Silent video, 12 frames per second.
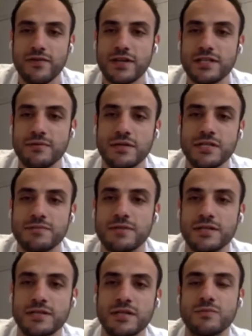كثير
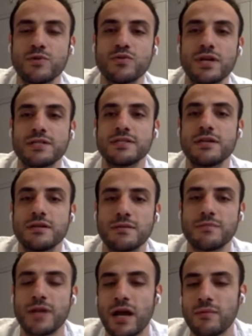فلكسبيتي بتعطيكي مرونه
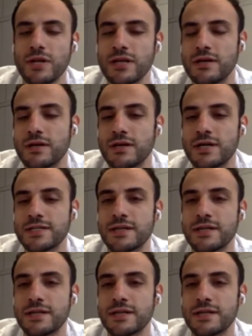كثير بالعمليات،